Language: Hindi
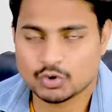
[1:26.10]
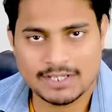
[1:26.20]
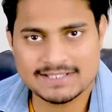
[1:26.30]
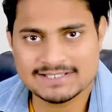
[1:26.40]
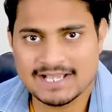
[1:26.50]
तो
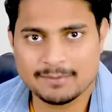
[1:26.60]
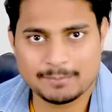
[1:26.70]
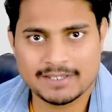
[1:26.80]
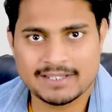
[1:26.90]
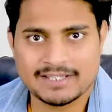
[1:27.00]
गाइज यहाँ
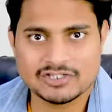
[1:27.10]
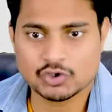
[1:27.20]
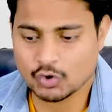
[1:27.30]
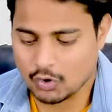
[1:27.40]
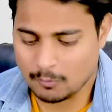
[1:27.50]
पे
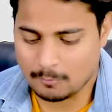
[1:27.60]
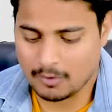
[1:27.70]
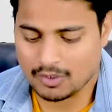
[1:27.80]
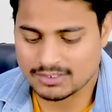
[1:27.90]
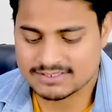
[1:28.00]
इसको
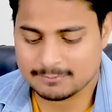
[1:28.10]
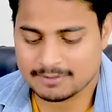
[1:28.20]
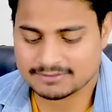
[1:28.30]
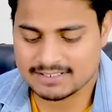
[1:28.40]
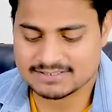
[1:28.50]
बहुत
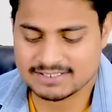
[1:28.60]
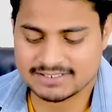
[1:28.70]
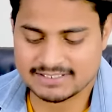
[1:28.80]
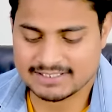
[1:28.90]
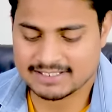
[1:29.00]
ज़बरदस्त
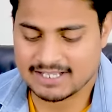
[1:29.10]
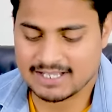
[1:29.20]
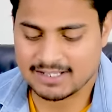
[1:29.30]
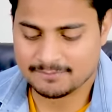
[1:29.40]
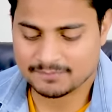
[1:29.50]
तरीके का
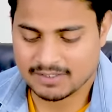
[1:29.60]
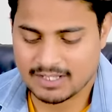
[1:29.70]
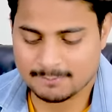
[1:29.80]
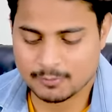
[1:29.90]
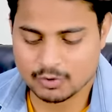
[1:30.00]

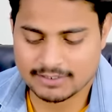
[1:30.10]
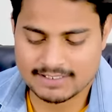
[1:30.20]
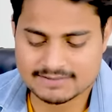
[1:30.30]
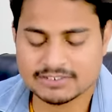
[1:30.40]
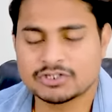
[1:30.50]
आप लोग
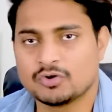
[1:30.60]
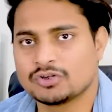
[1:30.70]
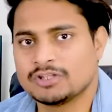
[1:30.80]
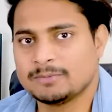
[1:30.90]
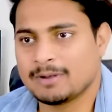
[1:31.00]
कह सकते हो
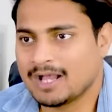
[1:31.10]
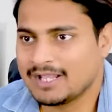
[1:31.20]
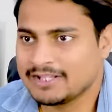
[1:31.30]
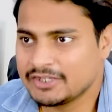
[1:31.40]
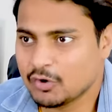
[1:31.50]
कि
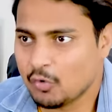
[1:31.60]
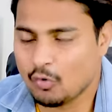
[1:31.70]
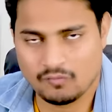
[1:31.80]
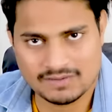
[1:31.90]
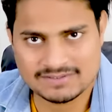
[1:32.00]
भाई
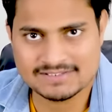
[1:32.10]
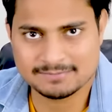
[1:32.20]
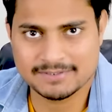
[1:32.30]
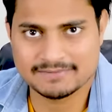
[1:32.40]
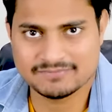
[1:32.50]

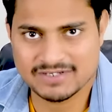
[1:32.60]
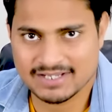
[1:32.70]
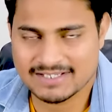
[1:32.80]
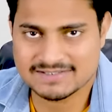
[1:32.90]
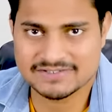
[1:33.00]
ओवरसिस में
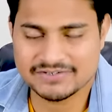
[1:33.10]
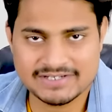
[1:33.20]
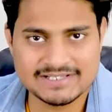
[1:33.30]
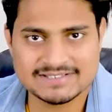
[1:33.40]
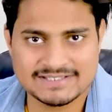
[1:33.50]
जगह
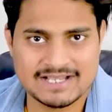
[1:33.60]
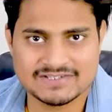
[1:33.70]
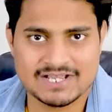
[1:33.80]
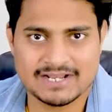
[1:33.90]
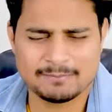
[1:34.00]
रिलीज़ किया
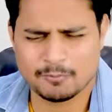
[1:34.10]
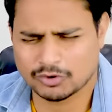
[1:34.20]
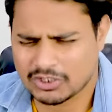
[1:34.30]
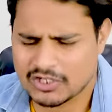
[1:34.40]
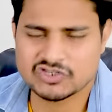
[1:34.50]
जा रहा है
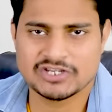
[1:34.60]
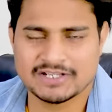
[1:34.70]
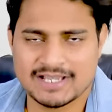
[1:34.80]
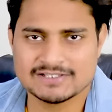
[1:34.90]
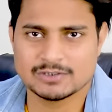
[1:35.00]
बहुत अच्छे
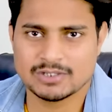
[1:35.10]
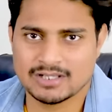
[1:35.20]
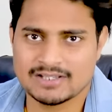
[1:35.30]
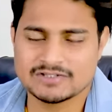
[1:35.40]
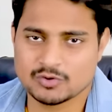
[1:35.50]
गाइज
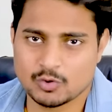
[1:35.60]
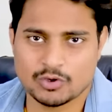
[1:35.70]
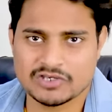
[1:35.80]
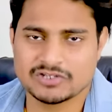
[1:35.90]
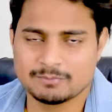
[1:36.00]
इसको
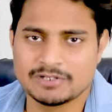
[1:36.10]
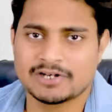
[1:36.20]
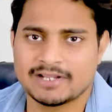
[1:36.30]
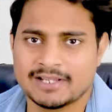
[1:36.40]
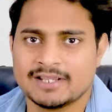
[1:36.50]
लोकेशन मिल
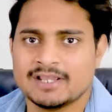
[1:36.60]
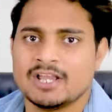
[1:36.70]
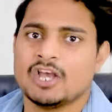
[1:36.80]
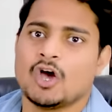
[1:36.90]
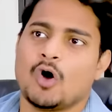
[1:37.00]
रहे हैं
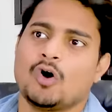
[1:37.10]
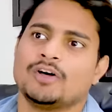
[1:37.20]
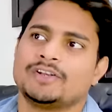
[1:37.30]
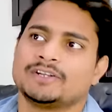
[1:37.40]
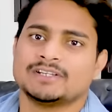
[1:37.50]

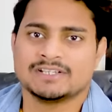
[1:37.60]
और